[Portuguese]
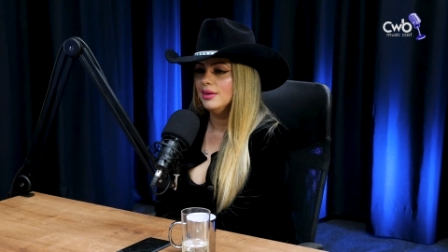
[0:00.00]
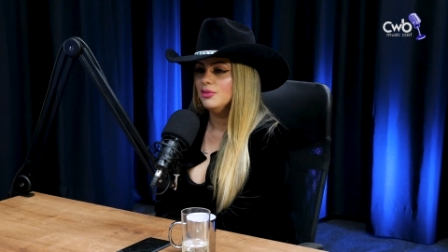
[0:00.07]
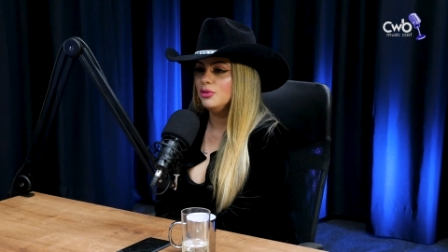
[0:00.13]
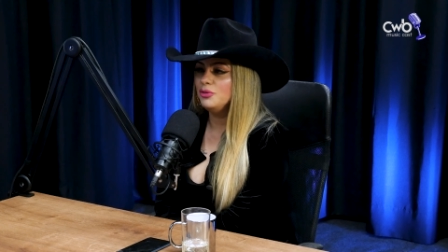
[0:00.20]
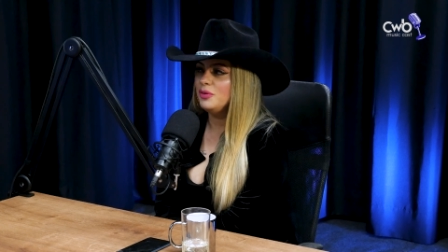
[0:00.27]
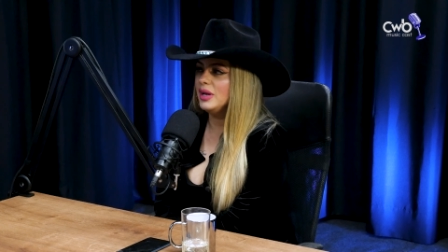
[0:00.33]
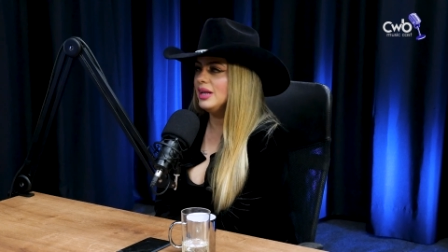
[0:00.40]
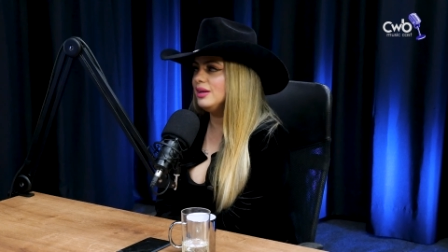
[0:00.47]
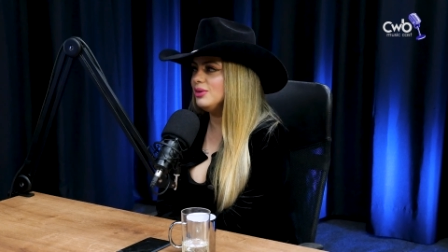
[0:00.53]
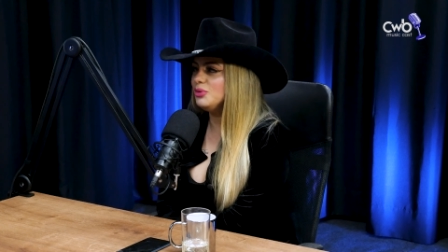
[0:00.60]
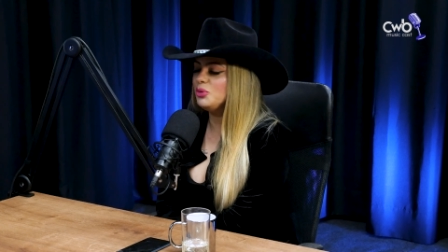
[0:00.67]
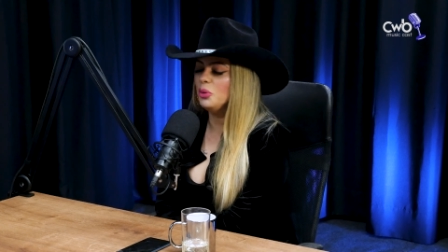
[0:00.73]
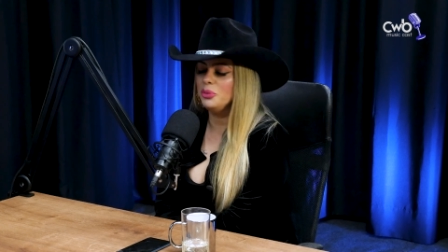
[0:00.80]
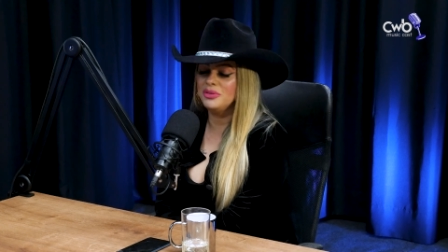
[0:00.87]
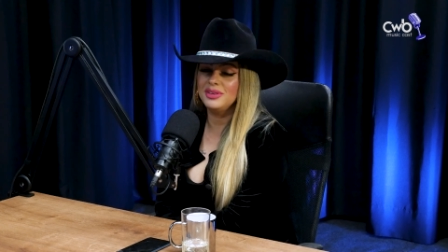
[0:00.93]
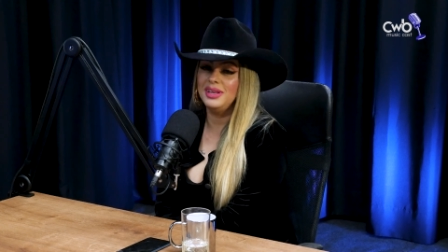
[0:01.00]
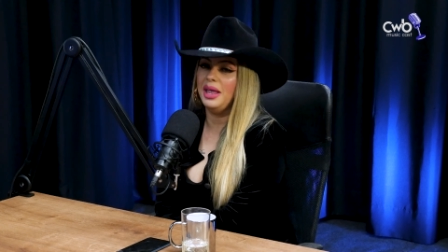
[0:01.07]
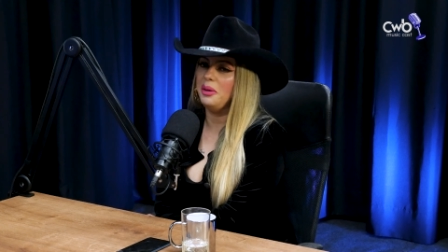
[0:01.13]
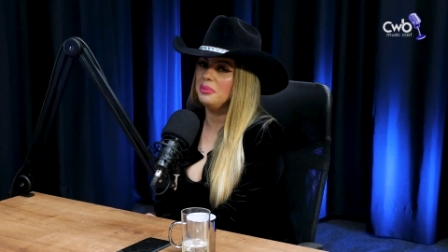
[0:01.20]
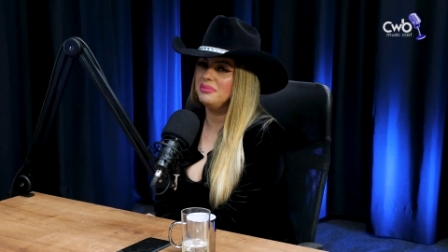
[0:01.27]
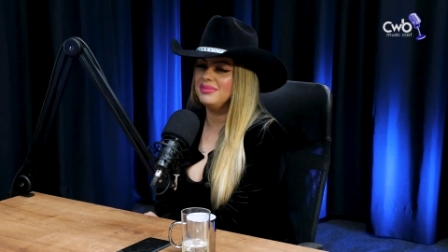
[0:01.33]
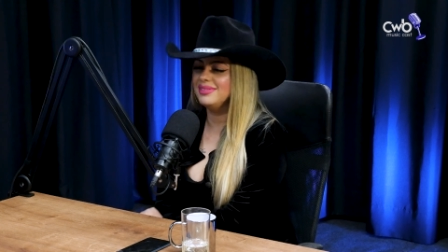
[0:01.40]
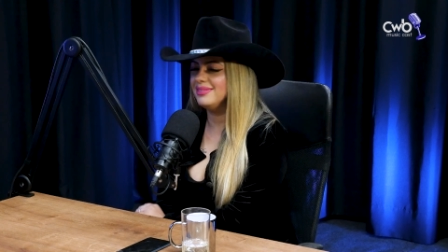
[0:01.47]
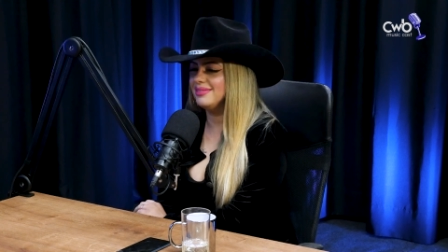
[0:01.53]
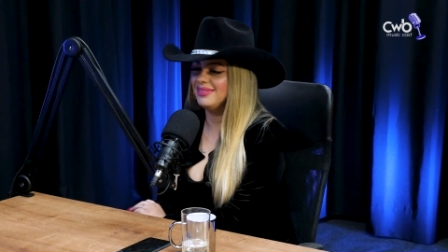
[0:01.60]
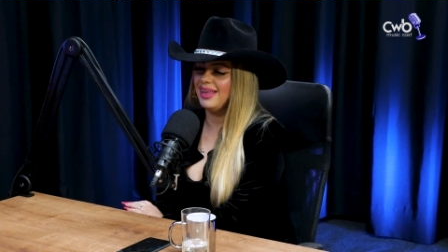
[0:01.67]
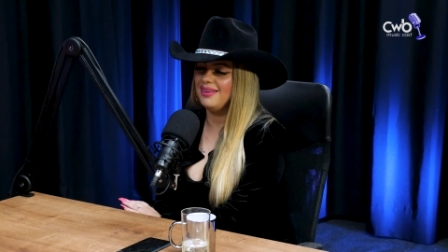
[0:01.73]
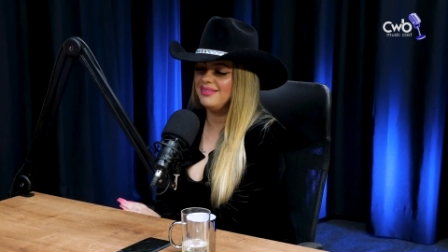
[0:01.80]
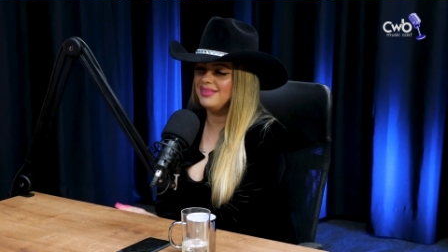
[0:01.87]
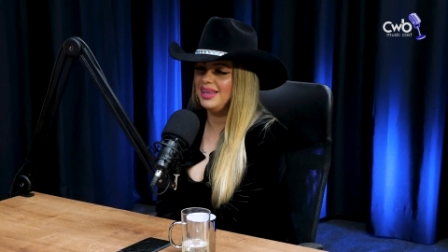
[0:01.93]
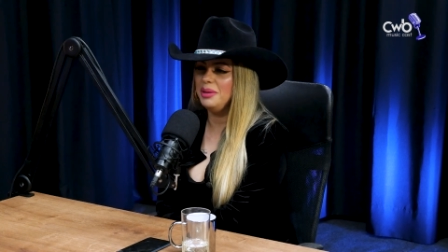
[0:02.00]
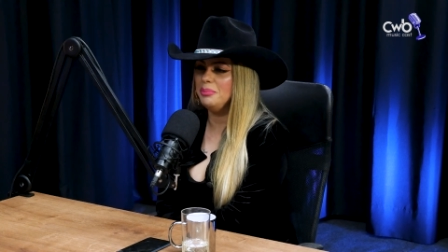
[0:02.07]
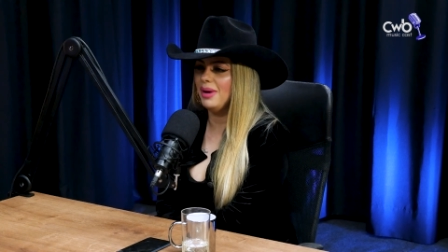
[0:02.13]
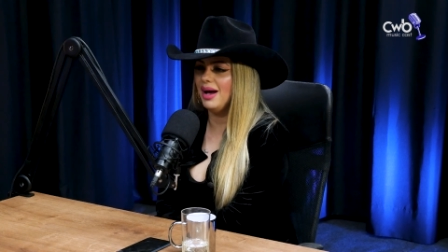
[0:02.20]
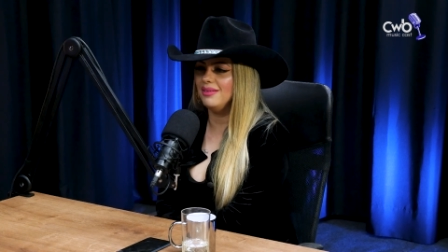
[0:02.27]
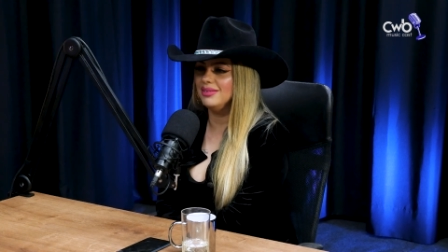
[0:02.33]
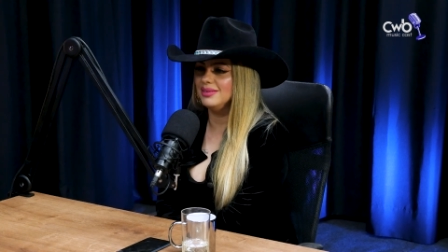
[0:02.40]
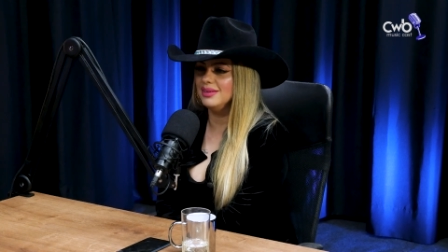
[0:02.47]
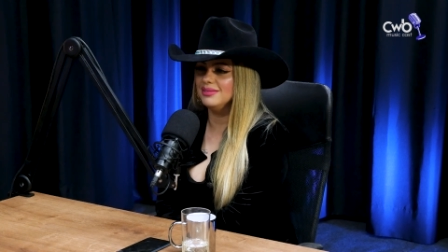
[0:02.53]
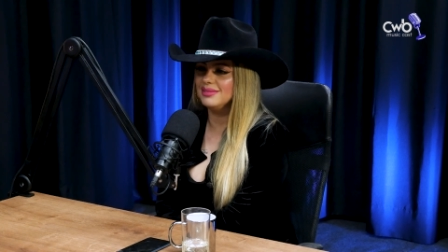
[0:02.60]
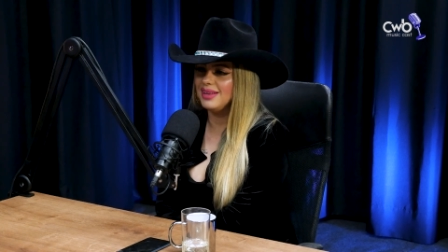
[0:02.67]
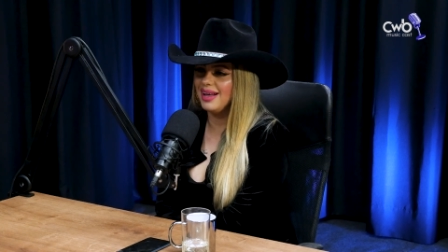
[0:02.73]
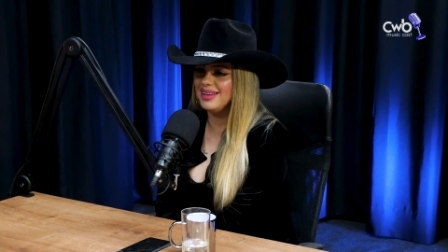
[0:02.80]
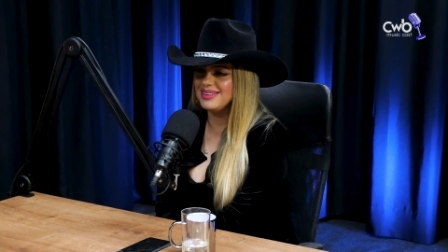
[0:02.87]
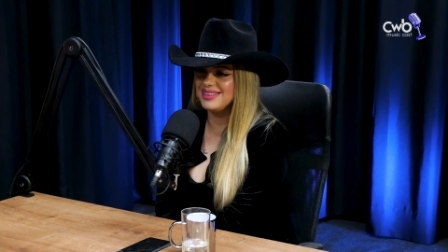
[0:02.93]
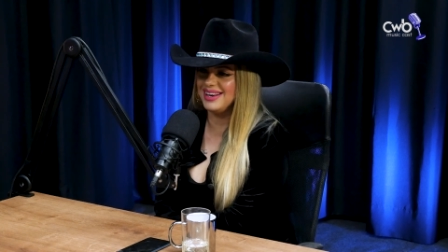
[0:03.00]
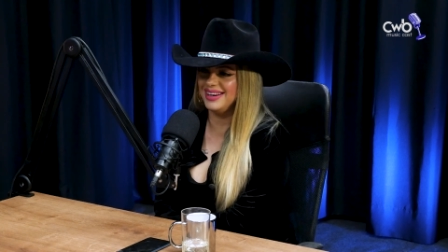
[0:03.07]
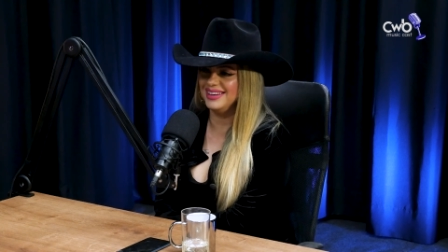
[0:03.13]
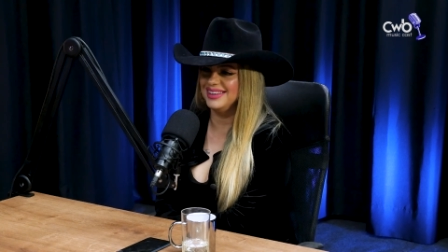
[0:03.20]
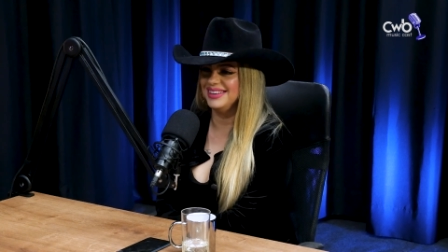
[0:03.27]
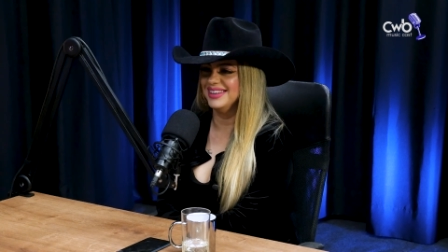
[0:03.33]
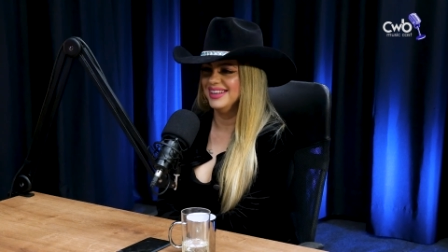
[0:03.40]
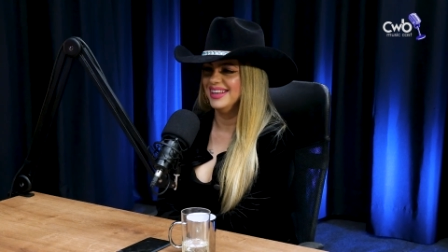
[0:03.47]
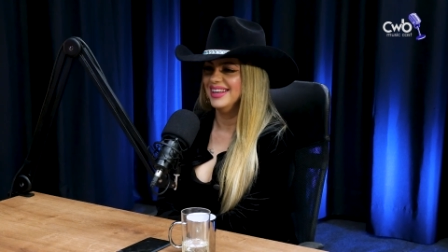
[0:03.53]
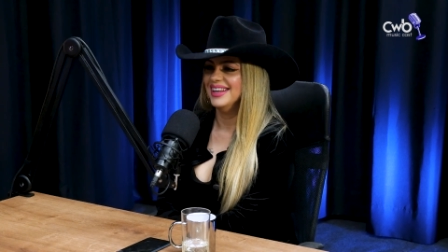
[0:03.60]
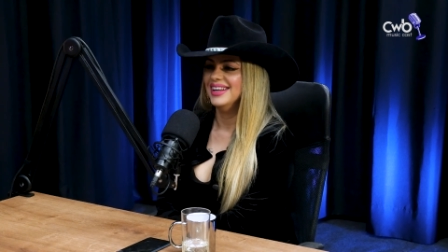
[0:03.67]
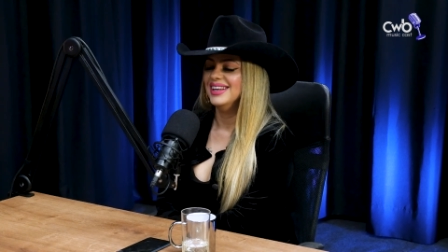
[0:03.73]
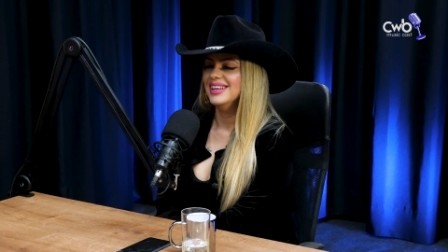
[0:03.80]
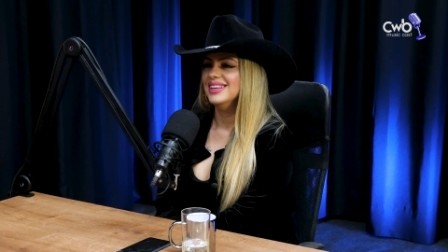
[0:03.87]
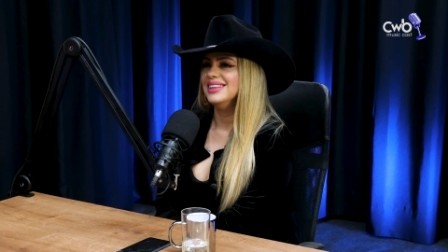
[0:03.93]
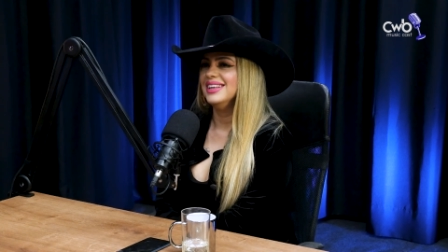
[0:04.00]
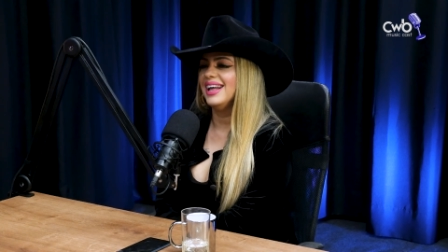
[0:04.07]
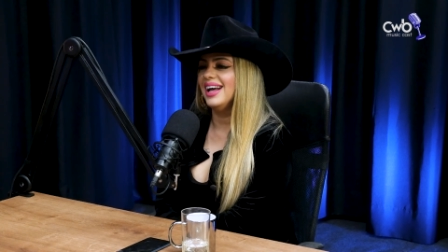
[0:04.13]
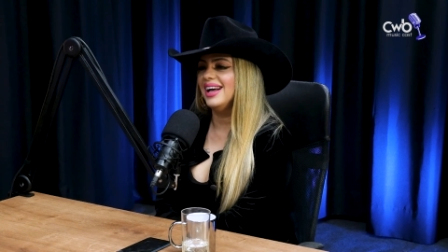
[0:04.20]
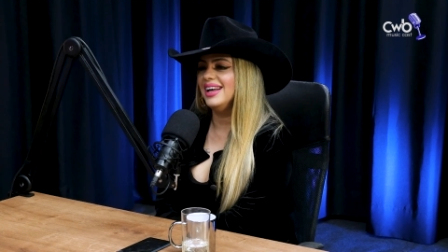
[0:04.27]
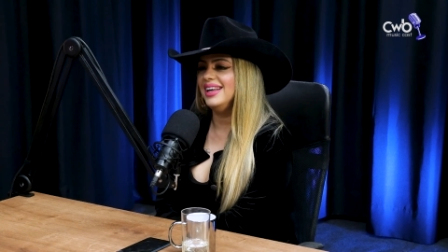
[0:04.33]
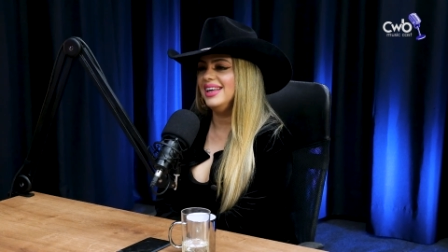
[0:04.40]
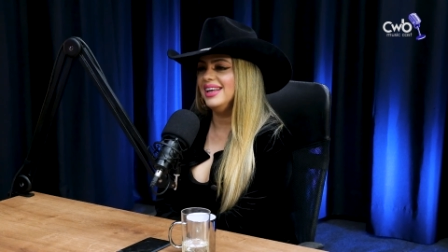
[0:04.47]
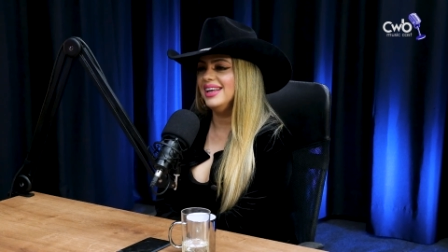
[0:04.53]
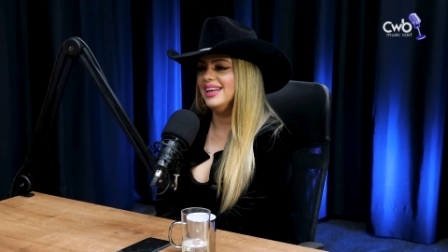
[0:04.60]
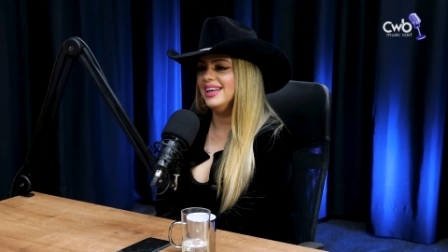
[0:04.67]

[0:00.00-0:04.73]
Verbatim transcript: Fui é. falando todos, nenhum, nenhum rimava, nenhum dava certo. Daí, não